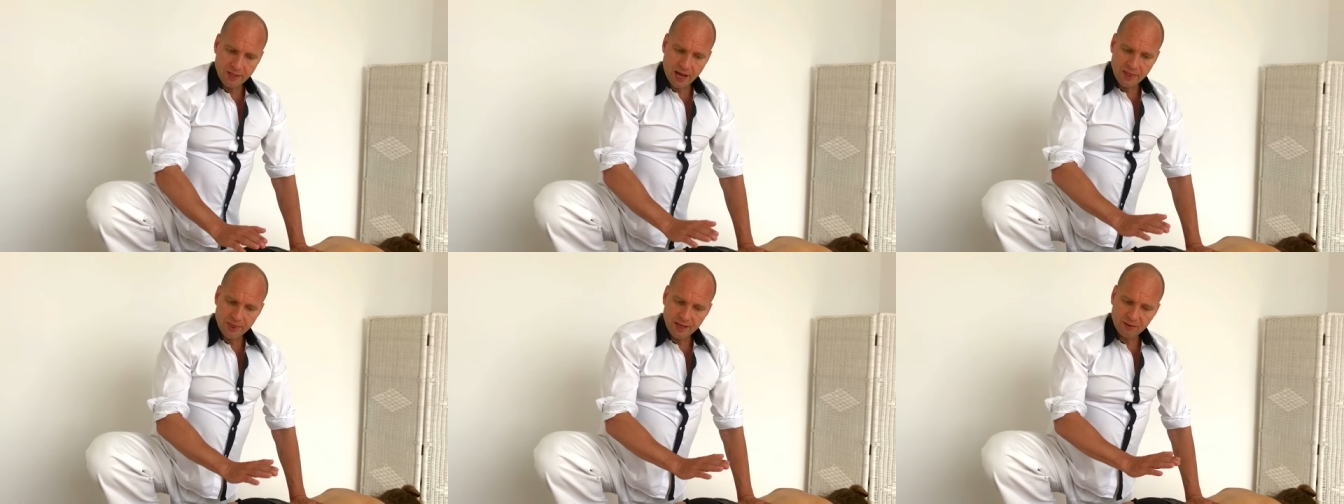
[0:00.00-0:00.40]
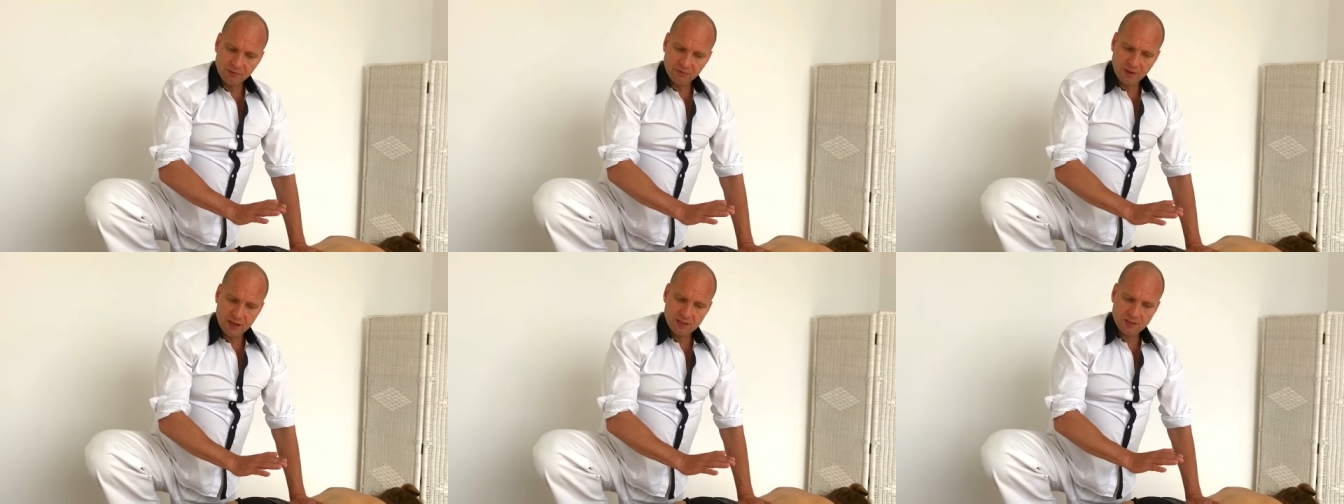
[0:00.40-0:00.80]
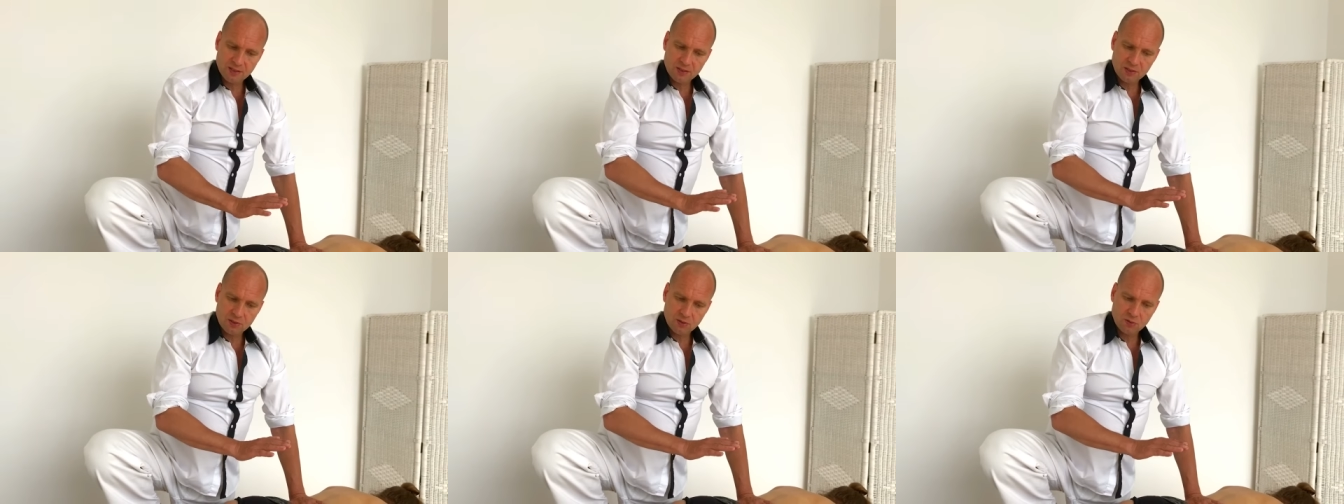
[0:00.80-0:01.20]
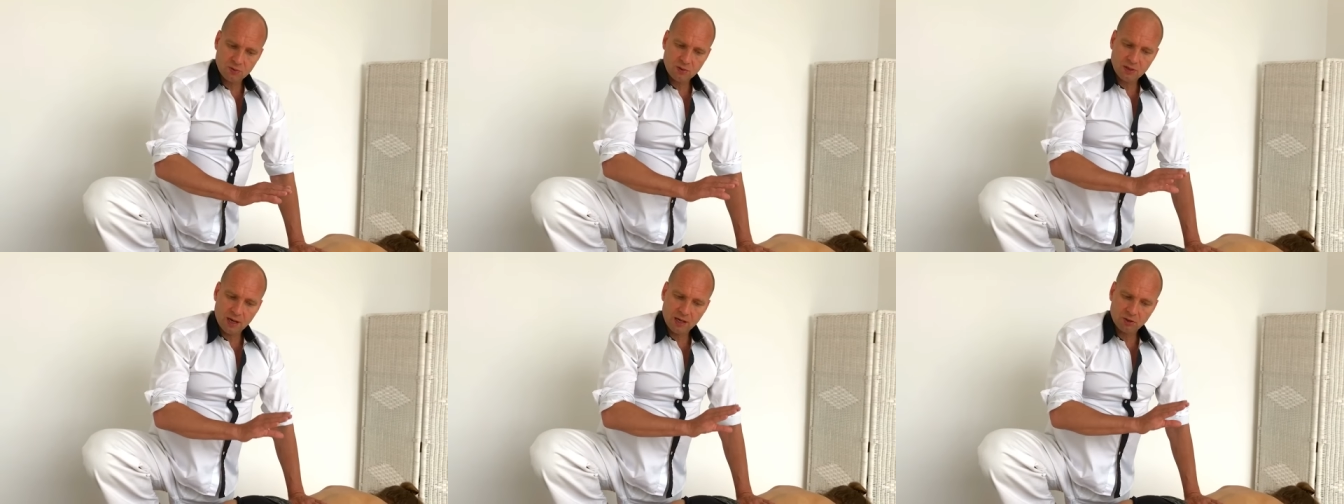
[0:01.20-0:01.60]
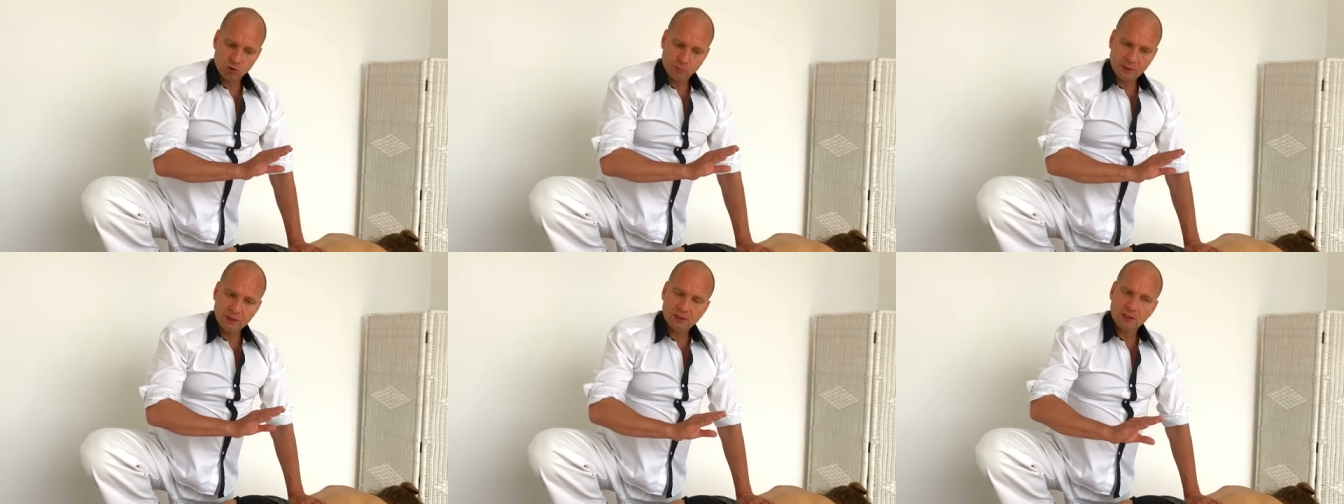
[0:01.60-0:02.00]
wie unsere Vorfahren,
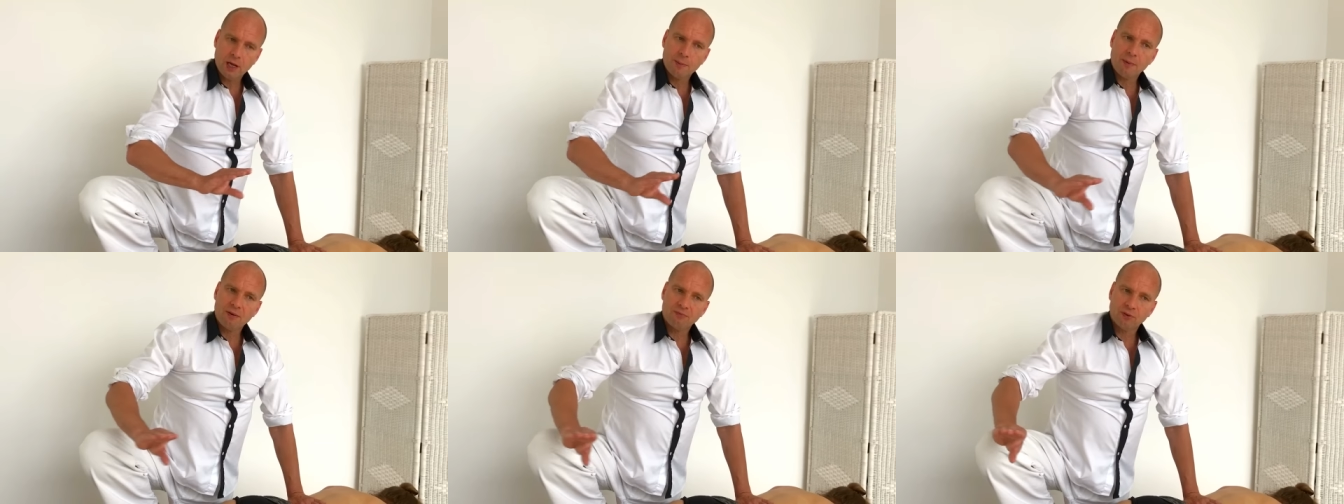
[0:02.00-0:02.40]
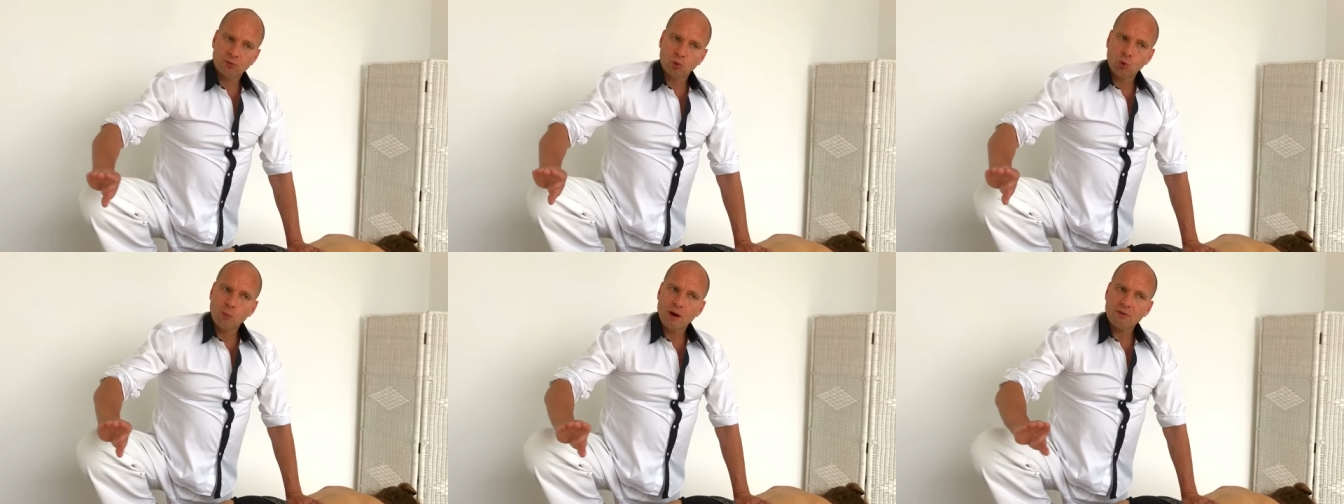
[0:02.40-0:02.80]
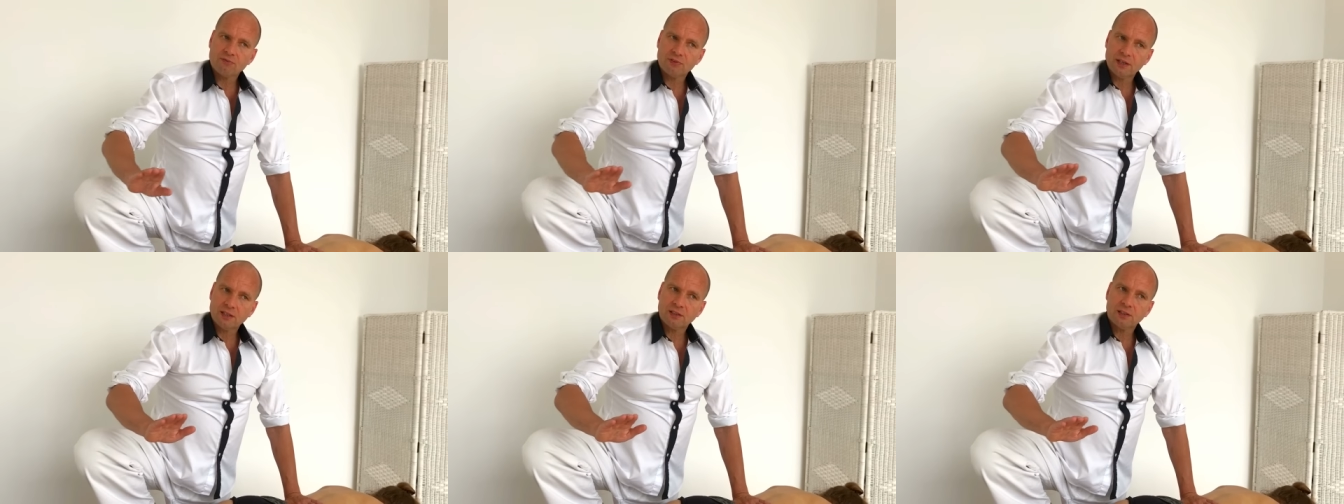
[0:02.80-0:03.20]
was aber auch unserer